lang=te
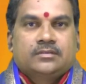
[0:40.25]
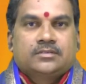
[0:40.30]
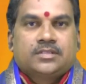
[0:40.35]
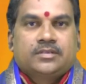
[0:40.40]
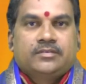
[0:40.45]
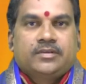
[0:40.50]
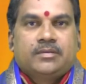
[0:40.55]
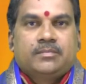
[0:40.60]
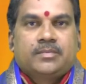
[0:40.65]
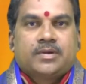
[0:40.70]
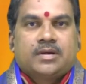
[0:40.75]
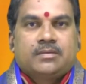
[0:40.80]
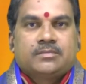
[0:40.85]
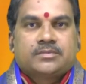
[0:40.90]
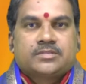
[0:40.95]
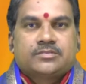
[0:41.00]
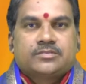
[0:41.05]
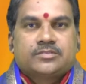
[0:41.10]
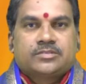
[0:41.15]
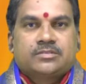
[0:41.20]
శ్రీ విలంబ నామ
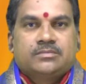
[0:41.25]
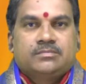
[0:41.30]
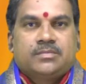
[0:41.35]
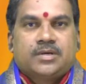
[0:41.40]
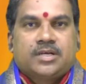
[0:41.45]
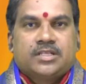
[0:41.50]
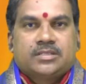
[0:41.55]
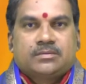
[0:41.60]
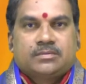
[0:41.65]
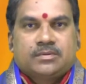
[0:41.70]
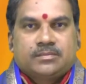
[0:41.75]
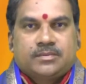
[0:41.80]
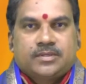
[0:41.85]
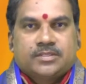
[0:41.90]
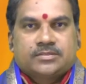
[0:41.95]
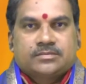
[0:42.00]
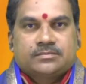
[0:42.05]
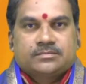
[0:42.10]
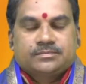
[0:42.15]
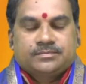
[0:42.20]
సంవత్సరం భాద్రపద
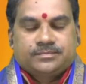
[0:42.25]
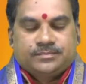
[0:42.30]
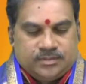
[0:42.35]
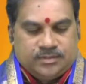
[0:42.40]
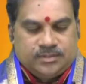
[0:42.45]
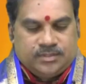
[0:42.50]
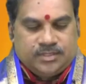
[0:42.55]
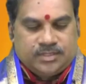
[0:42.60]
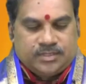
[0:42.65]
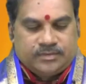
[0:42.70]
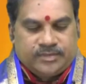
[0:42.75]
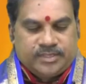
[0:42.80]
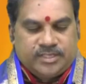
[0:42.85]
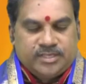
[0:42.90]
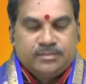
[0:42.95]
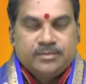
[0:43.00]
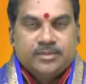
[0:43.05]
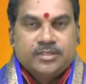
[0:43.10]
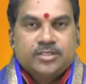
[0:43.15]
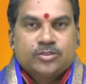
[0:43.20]
మాసం ఇది ఇరవై
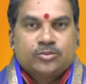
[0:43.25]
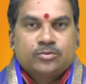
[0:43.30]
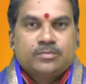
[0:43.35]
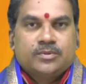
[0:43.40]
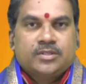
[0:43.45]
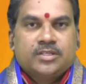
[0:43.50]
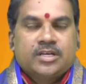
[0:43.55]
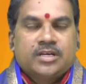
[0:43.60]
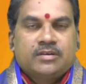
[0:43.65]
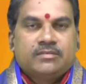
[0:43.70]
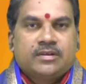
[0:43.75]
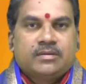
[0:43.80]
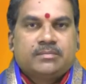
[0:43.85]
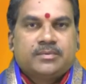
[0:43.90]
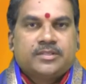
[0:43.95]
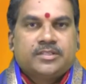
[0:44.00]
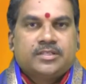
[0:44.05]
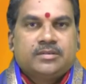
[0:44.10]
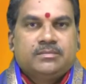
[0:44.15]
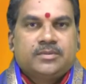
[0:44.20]
ఎనిమిది తొమ్మిది రెండు వేల
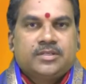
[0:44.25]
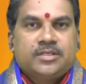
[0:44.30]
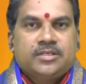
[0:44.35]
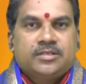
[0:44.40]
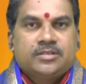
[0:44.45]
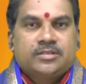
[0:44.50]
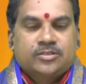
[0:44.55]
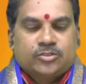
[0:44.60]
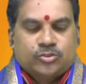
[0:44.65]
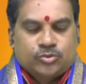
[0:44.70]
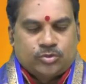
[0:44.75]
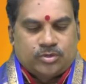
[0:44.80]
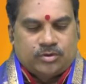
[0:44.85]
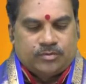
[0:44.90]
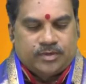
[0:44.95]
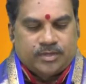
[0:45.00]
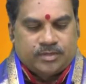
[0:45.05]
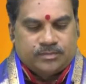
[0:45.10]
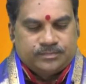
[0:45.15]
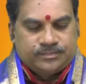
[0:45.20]
పద్దెనిమిది
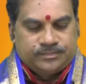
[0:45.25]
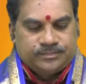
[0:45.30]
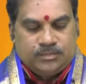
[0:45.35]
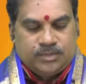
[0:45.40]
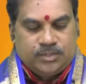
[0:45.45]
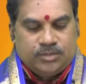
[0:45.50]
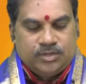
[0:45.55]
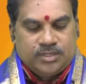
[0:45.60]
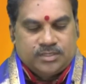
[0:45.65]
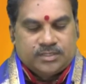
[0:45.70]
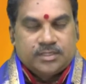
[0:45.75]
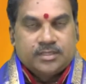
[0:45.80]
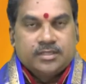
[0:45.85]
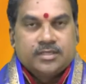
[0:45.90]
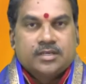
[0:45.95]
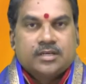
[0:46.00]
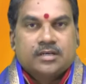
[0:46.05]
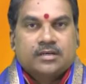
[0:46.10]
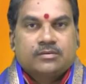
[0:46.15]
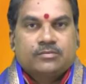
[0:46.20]
శుక్రవారం బహుళ
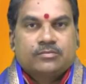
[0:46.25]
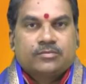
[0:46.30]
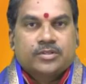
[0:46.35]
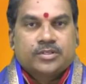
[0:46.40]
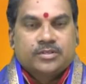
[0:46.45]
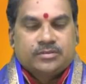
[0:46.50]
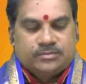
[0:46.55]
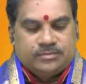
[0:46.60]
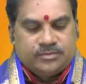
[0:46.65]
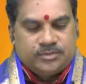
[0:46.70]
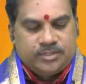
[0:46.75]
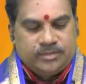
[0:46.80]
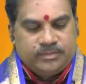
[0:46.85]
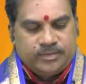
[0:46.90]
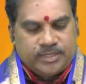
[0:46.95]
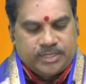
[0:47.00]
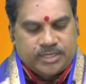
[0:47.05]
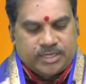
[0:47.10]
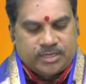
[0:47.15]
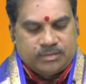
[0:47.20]
తదియ ఉదయం
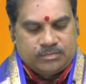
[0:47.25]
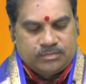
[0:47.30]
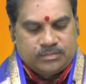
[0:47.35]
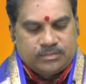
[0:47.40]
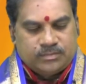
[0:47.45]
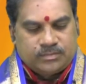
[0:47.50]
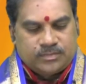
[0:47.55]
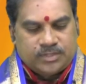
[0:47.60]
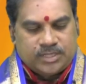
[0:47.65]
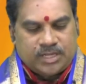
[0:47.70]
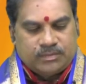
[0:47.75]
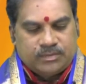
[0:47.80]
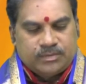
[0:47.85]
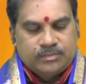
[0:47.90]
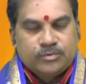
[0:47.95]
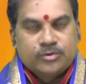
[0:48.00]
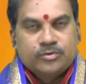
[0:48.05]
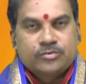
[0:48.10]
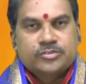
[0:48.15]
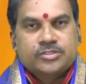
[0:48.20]
ఎనిమిది గంటల నలభై
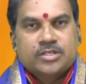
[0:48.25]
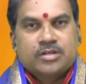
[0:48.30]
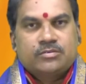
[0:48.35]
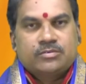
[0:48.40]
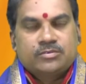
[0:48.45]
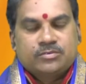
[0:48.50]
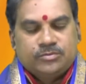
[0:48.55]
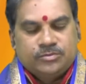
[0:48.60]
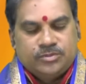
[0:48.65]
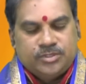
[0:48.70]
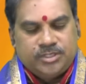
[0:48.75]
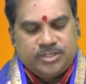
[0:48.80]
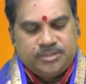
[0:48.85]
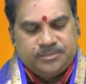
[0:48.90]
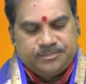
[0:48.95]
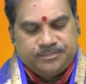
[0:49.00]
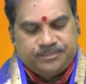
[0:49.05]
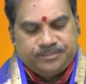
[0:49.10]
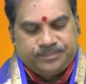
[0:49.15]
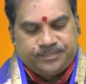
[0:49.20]
మూడు నిమిషాల వరకు ఉంది
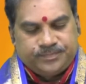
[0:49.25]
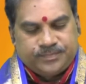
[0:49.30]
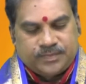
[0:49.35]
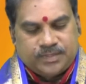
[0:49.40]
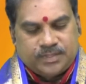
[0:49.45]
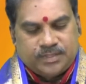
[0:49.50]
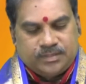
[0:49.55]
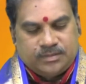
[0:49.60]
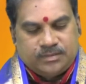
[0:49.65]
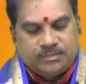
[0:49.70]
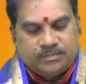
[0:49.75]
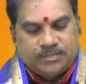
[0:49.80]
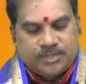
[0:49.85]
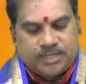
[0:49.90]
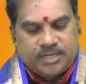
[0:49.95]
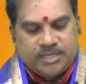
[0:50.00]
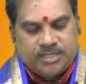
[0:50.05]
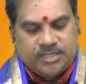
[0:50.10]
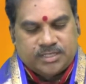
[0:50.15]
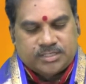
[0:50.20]

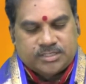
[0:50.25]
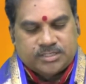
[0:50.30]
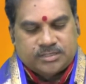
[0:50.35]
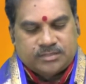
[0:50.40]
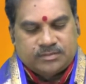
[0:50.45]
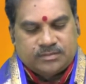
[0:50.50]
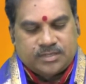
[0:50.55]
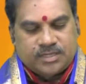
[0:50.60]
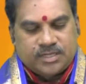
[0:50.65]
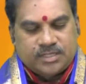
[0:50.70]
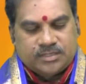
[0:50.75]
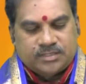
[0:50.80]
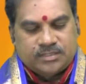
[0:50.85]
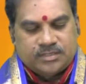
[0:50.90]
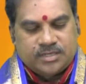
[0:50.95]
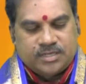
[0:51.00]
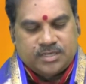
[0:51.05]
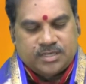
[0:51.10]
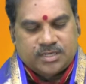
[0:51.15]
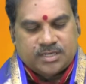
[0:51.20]
భరణి నక్షత్రం రాత్రి
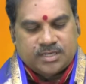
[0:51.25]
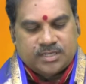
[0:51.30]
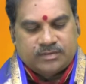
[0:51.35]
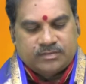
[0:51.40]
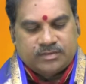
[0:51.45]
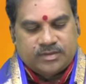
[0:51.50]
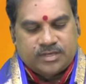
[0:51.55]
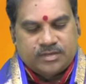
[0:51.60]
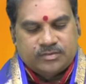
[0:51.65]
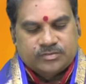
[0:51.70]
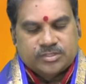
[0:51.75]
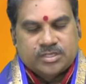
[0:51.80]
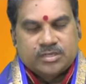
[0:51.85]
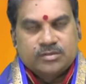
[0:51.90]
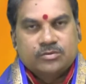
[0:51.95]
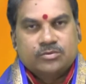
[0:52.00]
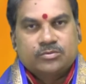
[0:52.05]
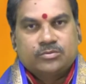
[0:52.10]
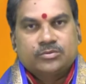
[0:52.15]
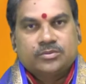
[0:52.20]
రెండు గంటల ఇరవై ఆరు నిమిషాల
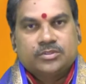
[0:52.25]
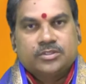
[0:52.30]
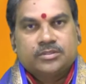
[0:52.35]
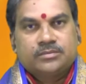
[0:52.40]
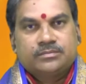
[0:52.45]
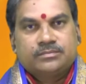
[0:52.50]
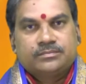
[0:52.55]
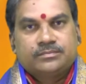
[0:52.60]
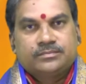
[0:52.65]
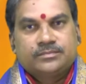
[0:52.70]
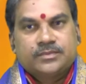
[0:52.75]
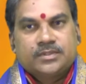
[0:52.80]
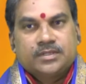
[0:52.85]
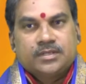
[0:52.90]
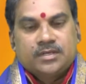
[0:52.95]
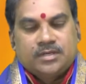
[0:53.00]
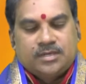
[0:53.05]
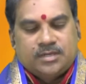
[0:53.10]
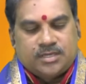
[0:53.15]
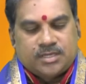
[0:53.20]
వరకు ఉంది
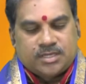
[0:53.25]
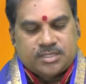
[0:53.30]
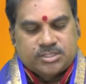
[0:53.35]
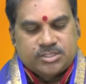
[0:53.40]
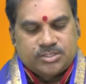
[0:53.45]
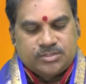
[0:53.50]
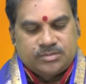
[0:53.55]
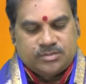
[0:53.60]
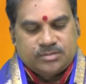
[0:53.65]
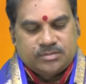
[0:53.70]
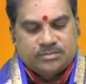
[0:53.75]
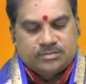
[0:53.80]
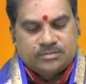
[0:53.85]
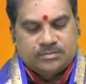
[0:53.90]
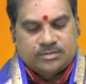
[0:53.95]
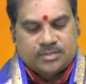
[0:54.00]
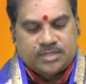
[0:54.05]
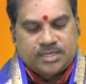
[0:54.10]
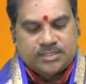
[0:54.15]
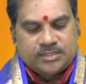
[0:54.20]
హర్షయోగం
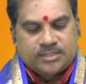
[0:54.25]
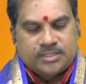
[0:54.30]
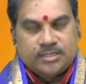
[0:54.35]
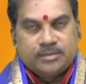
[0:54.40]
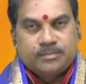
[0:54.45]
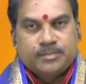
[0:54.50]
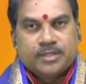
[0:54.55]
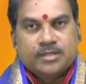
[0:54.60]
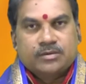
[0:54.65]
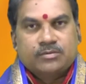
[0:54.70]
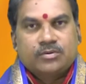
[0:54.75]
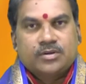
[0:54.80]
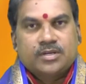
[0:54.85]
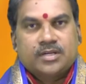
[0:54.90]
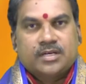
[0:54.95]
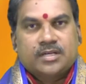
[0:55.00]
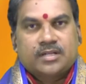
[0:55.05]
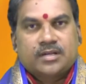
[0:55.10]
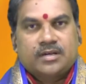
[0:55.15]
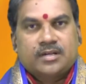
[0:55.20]
రాత్రి పదకొండు
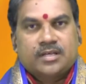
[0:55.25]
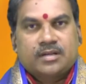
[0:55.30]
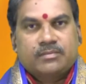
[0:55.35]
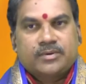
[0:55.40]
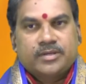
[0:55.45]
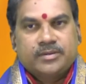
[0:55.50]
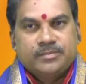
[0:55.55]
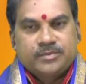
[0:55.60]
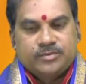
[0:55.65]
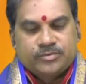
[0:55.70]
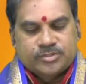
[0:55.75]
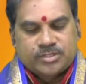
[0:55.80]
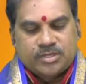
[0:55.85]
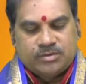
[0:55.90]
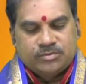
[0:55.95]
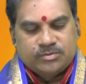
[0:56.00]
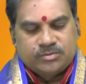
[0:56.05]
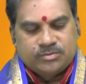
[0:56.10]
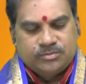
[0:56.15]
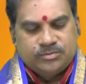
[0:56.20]
గంటల నలభై ఎనిమిది
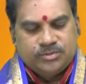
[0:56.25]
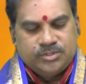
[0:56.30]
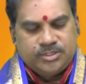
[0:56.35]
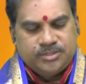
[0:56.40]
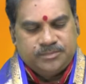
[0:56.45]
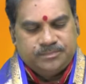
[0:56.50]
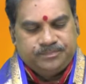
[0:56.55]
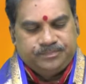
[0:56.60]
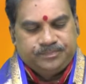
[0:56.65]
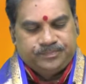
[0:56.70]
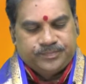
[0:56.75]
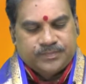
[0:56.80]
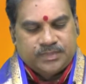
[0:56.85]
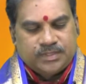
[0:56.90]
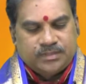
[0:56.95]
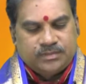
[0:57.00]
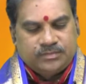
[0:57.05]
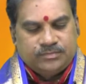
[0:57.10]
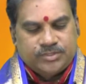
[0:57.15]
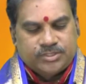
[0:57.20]
నిమిషాల వరకు ఉంది
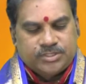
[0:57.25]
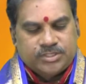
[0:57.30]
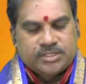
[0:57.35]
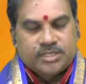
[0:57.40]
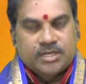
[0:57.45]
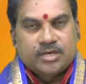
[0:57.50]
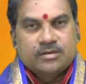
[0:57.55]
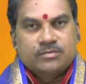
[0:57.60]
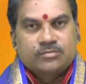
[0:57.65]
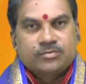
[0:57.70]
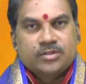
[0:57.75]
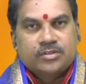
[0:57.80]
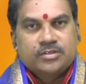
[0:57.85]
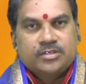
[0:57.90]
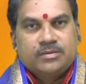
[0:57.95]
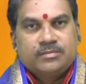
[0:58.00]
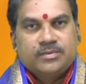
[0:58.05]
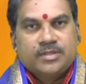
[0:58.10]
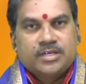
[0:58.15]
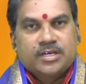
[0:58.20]
విష్టికరణం
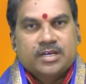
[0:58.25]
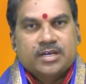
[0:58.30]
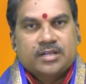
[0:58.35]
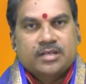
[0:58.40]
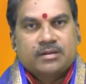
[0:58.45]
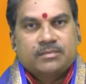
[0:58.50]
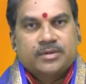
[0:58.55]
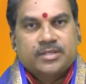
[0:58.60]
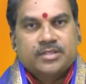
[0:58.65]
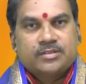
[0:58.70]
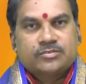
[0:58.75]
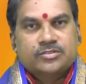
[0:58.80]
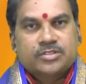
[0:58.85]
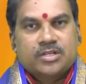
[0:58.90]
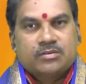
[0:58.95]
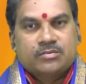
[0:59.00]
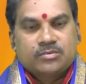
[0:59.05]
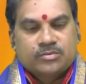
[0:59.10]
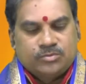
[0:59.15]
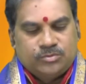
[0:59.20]
ఉదయం ఎనిమిది గంటల నలభై ఐదు
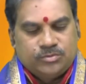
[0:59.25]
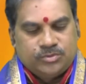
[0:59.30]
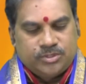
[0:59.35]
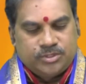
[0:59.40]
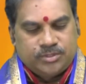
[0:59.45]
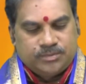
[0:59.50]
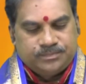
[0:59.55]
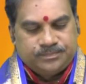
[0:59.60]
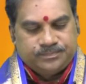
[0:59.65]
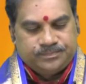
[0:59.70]
నిమిషాల వరకు ఉంది